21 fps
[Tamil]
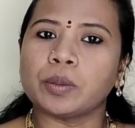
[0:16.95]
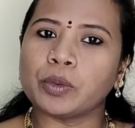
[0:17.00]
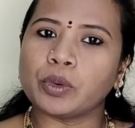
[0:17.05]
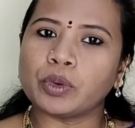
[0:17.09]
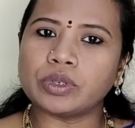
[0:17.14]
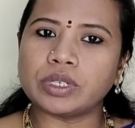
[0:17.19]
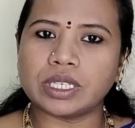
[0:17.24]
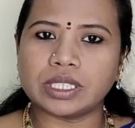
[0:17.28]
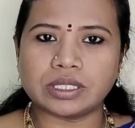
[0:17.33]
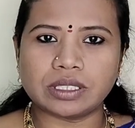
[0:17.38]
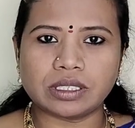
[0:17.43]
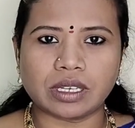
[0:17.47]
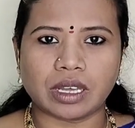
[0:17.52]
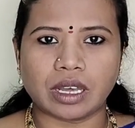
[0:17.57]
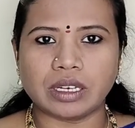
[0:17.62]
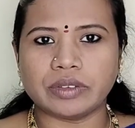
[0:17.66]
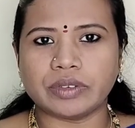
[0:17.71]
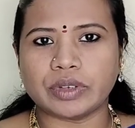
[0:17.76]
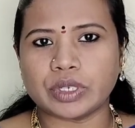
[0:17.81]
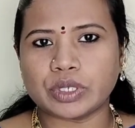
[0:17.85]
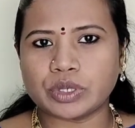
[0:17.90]
மூணுலேருந்து
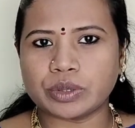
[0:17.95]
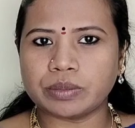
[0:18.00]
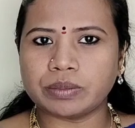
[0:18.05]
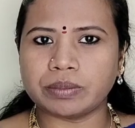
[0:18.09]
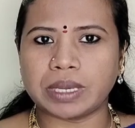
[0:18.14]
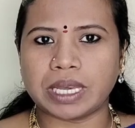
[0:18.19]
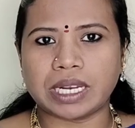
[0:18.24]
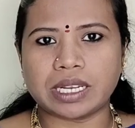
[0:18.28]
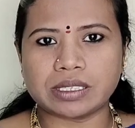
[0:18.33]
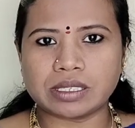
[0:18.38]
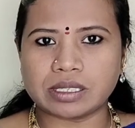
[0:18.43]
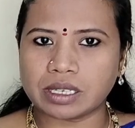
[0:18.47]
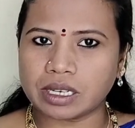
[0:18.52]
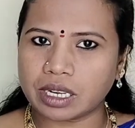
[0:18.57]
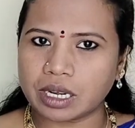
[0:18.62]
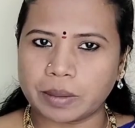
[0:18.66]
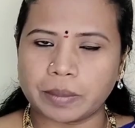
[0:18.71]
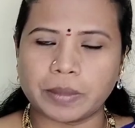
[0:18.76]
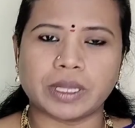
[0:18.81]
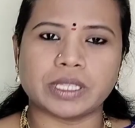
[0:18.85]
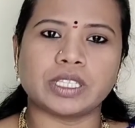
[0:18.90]
நாலு வருஷம் பேலன்ஸ்
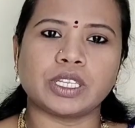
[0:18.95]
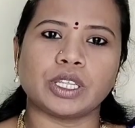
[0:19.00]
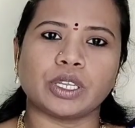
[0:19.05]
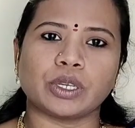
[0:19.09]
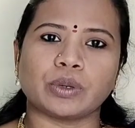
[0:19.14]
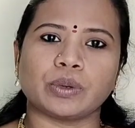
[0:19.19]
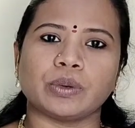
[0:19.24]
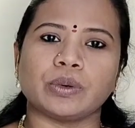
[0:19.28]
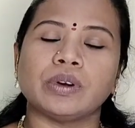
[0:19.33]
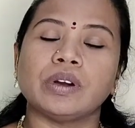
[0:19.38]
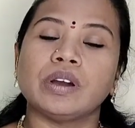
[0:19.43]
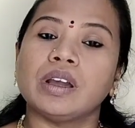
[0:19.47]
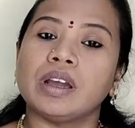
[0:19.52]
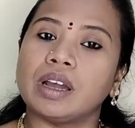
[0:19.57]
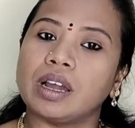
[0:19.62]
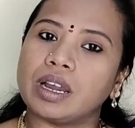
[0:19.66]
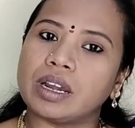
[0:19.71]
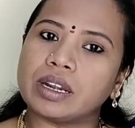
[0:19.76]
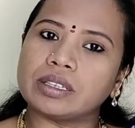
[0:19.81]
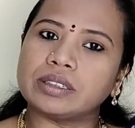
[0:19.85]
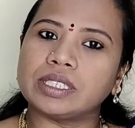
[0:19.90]
இருக்கிற மாதிரி இருக்கும்
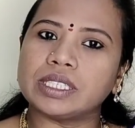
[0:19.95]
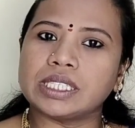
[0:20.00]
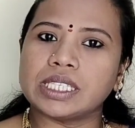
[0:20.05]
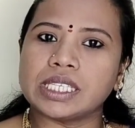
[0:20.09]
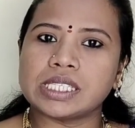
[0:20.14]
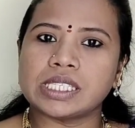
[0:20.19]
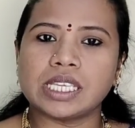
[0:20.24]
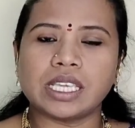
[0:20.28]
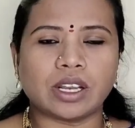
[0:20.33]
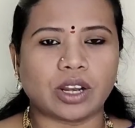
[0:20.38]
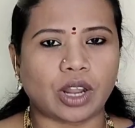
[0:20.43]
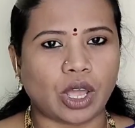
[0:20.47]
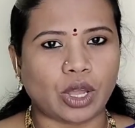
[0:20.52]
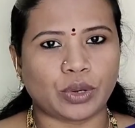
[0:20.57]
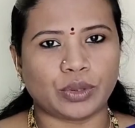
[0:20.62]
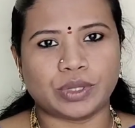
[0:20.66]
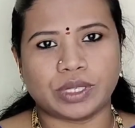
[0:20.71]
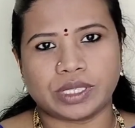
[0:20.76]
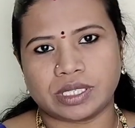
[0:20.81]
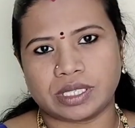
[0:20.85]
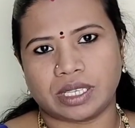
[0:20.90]
அடுத்த தசை
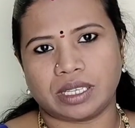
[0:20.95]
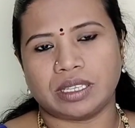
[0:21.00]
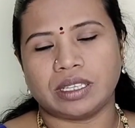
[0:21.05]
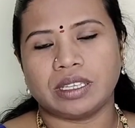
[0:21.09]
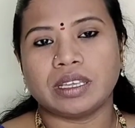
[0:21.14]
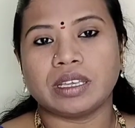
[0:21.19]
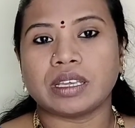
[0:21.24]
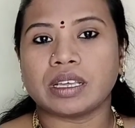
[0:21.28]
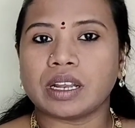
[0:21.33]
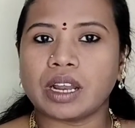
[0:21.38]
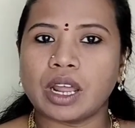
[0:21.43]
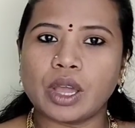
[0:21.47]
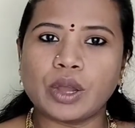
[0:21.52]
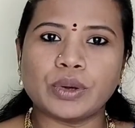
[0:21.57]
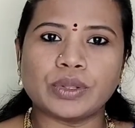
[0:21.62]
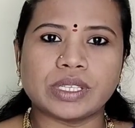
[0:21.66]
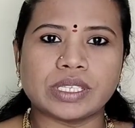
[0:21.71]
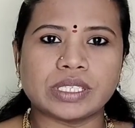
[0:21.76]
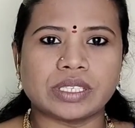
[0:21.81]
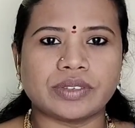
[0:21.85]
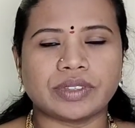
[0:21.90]
ராகு தசை
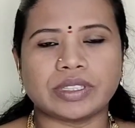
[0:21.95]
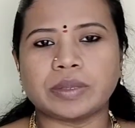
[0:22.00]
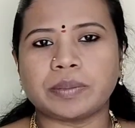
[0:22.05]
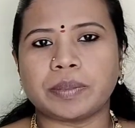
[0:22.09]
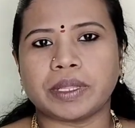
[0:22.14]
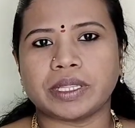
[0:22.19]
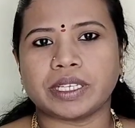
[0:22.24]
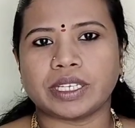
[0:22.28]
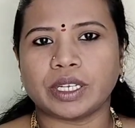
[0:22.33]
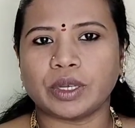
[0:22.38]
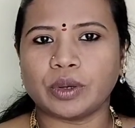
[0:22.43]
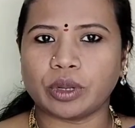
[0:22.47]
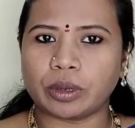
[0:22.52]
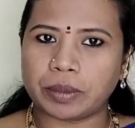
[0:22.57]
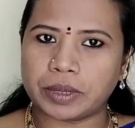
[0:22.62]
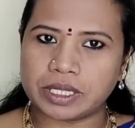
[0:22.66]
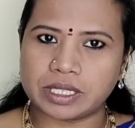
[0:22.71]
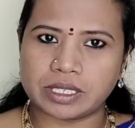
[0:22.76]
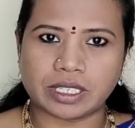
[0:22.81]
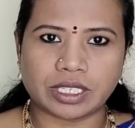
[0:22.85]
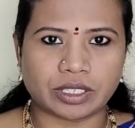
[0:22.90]
ராகு தசை வந்து பார்த்திங்கன்னா ஒரு
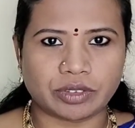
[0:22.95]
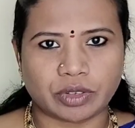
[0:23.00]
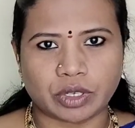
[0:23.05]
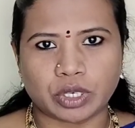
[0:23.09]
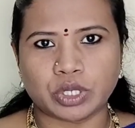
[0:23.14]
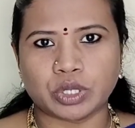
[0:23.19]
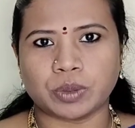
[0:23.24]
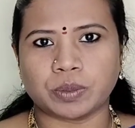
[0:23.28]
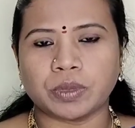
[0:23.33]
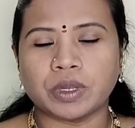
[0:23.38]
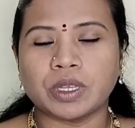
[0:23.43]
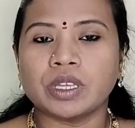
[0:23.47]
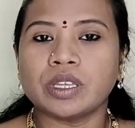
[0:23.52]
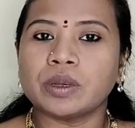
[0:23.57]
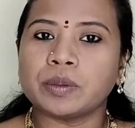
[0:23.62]
பதினெட்டு வருஷம்